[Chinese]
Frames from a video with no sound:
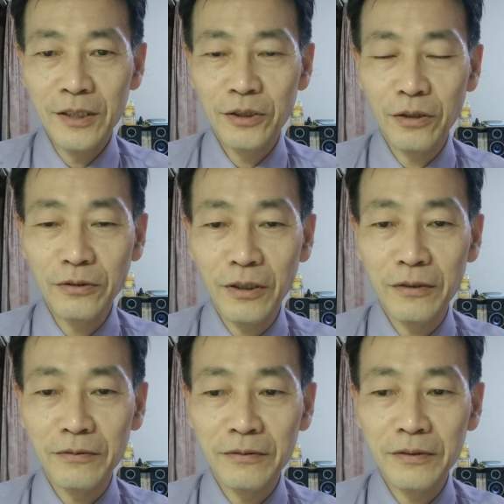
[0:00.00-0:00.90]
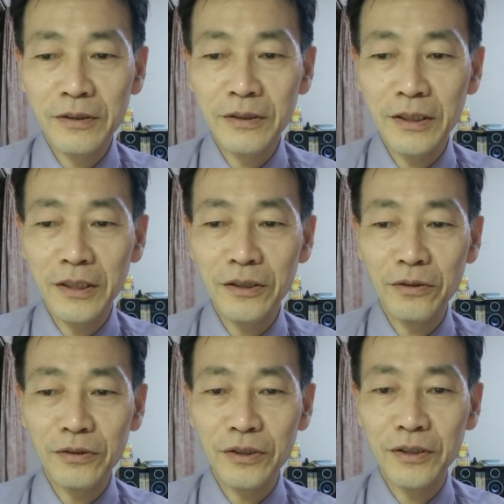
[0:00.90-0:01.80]
种种，真的
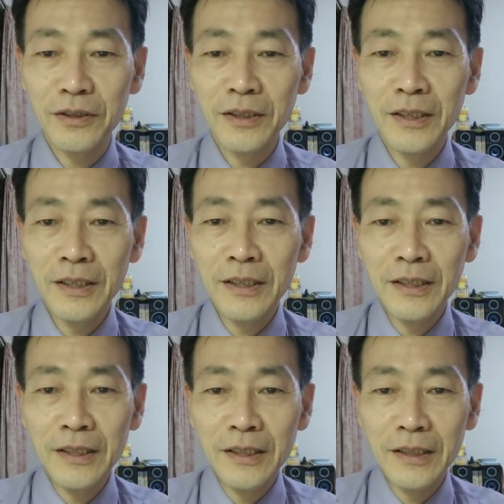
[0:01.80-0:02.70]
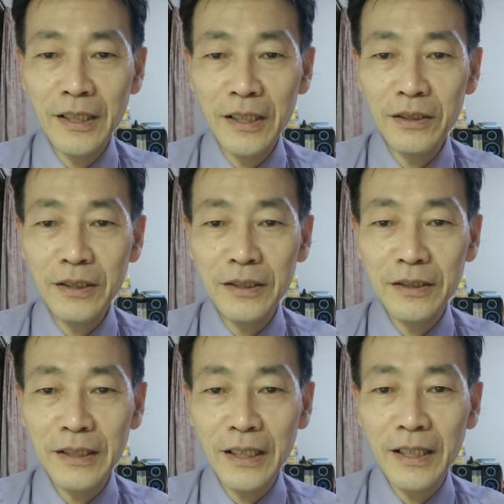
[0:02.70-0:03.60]
就是天一直
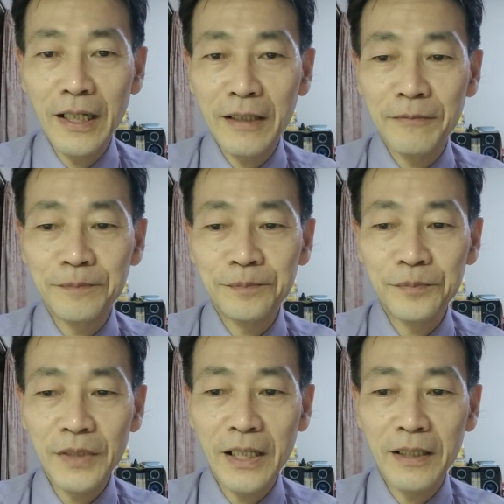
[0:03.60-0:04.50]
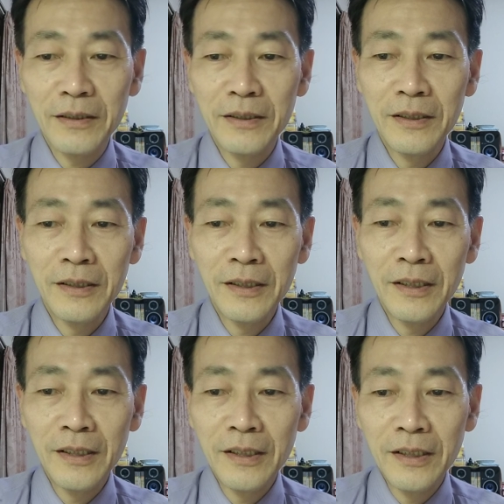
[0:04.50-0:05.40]
在看。那
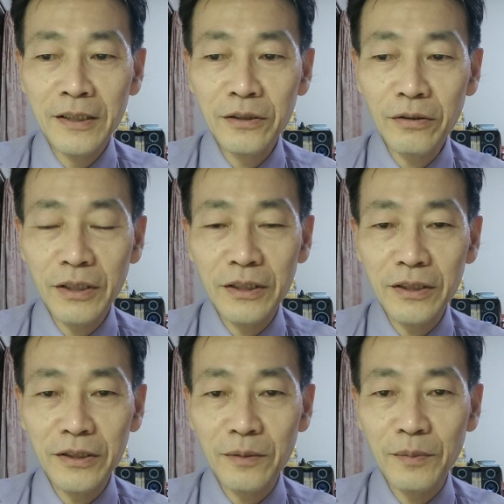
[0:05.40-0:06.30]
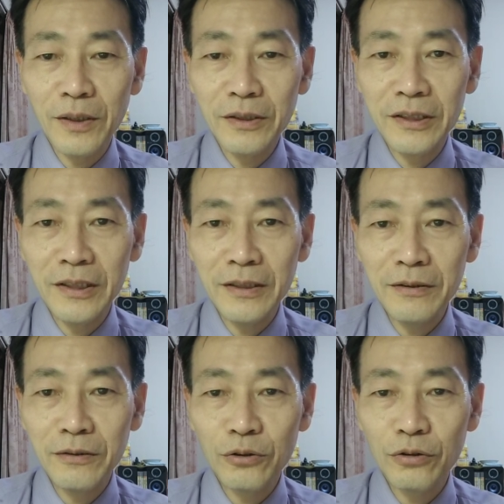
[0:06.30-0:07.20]
重点是什么？
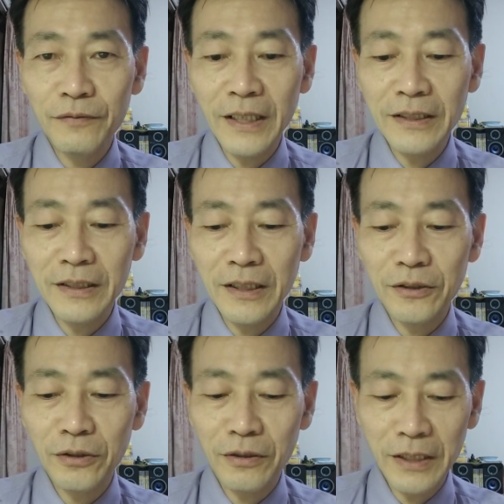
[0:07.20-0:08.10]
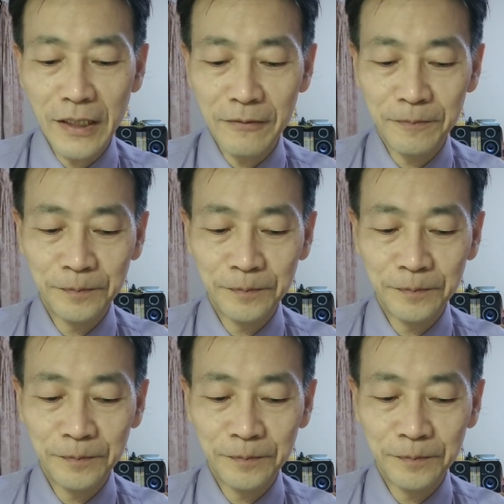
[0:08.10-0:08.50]
心出发，心很重要。